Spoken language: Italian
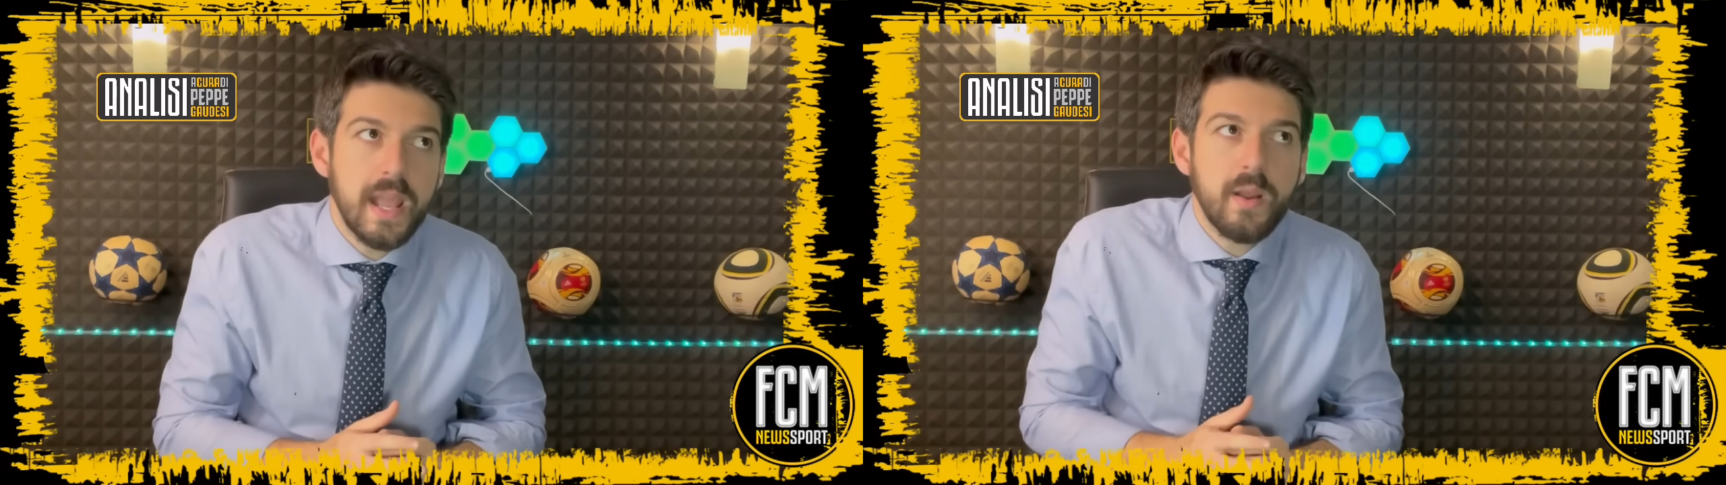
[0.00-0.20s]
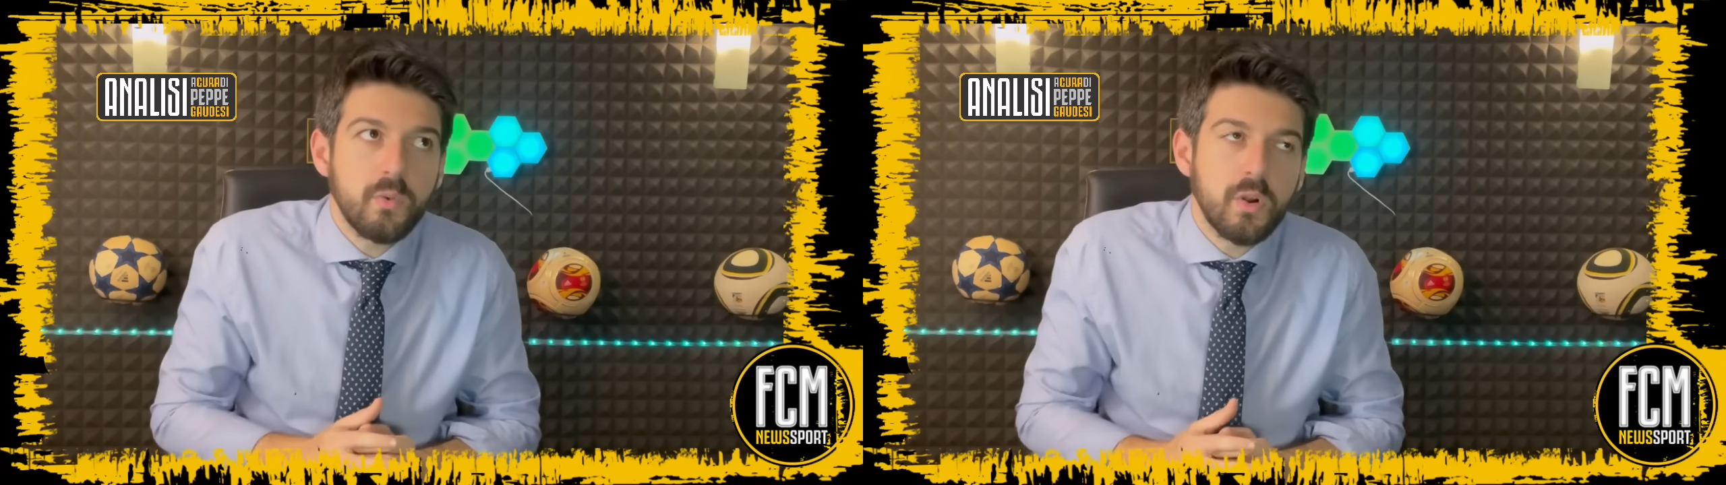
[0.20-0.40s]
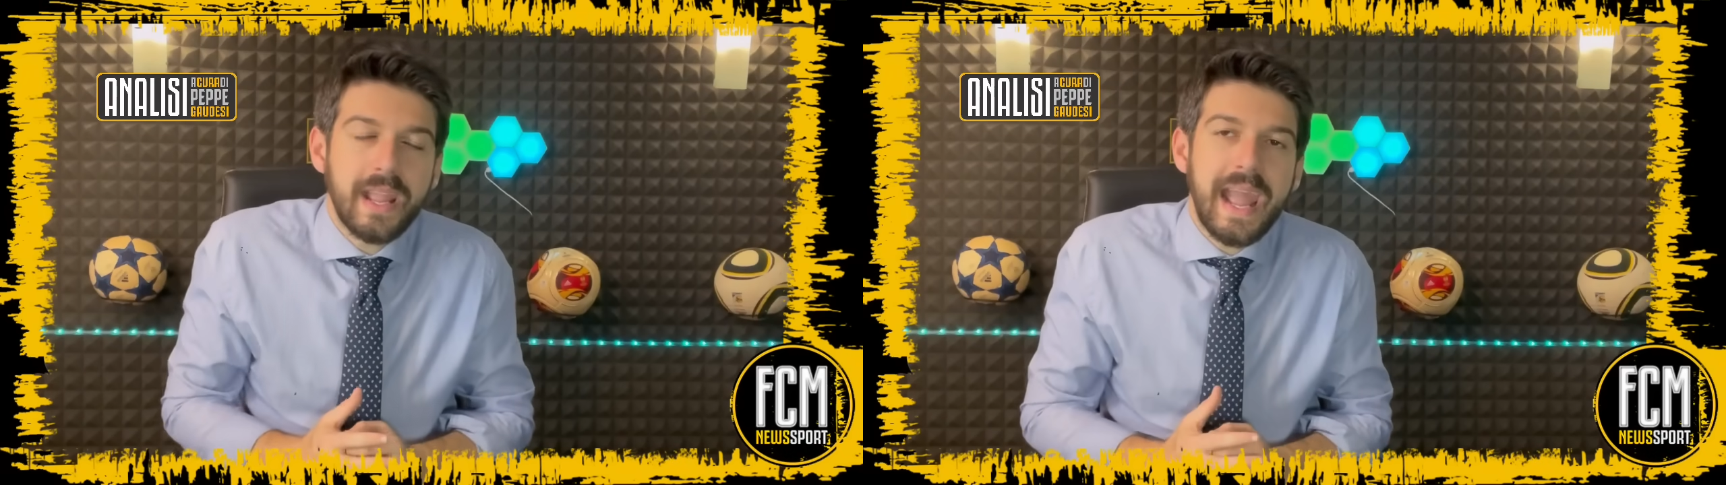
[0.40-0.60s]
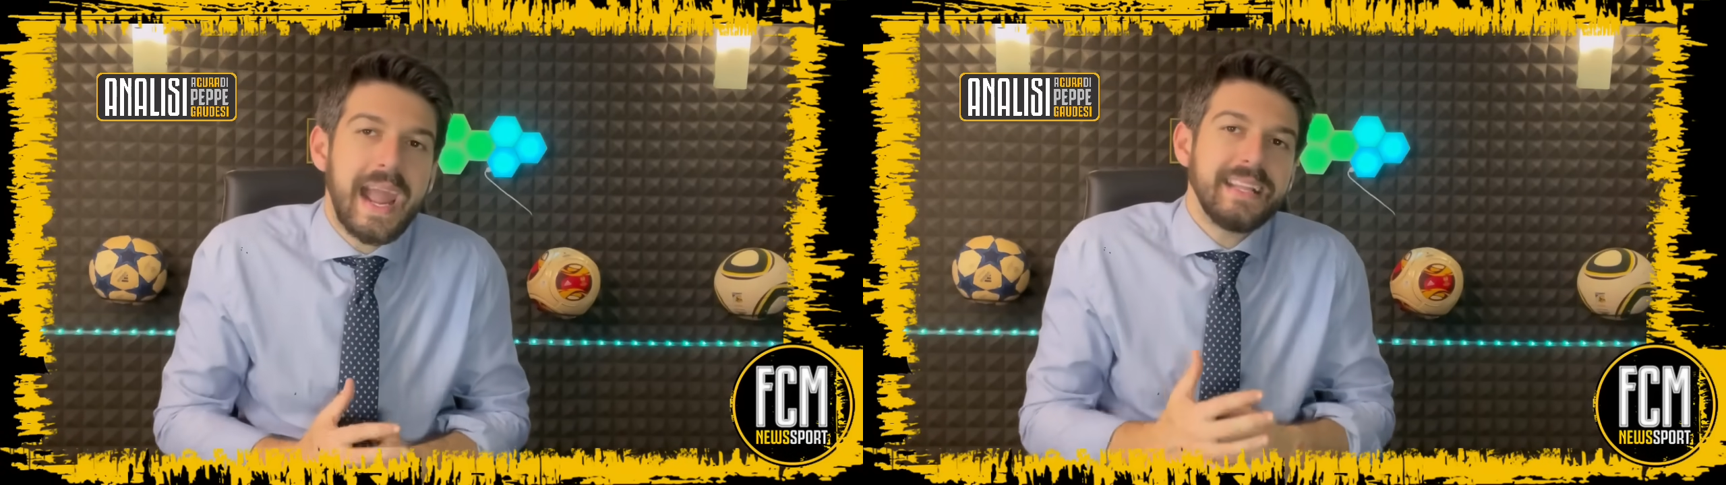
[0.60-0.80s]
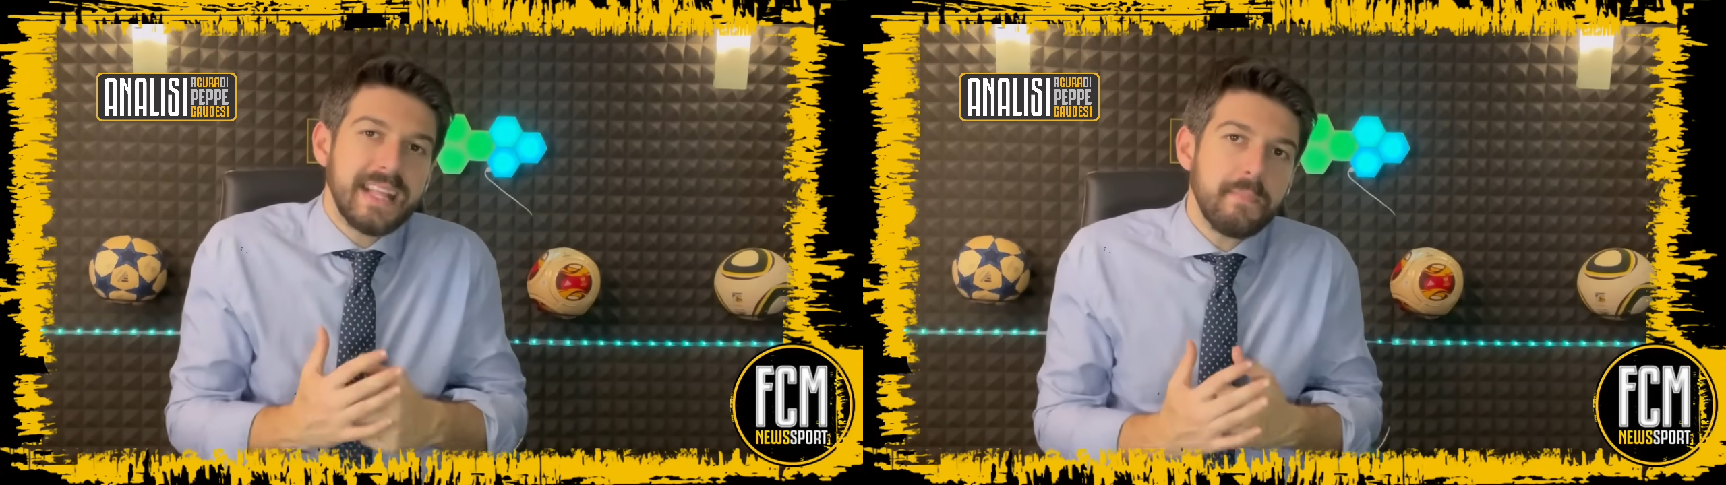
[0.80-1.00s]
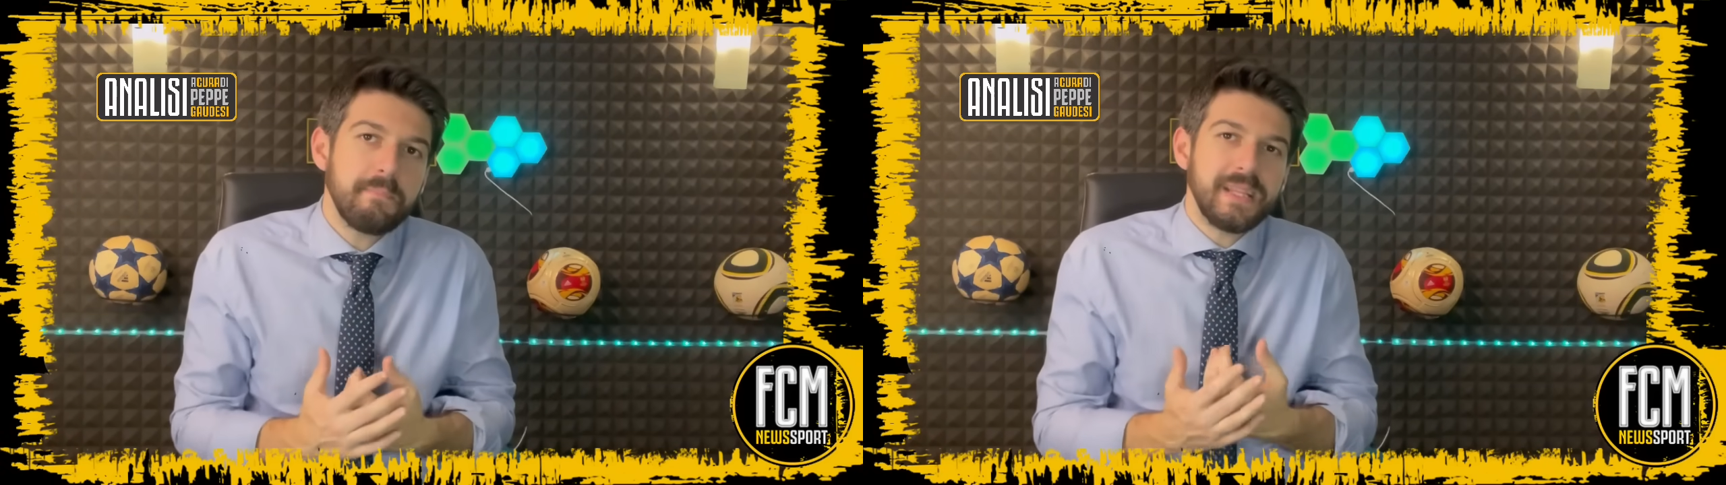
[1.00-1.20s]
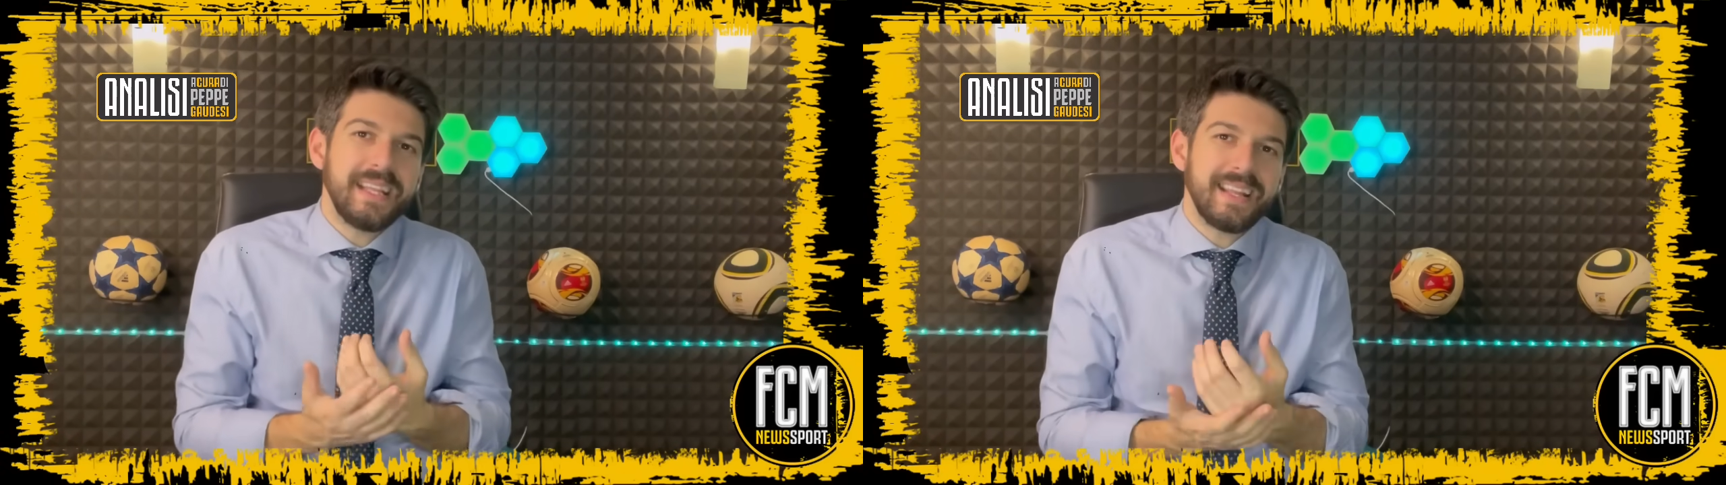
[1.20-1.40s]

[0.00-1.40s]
è uno che ai tempi di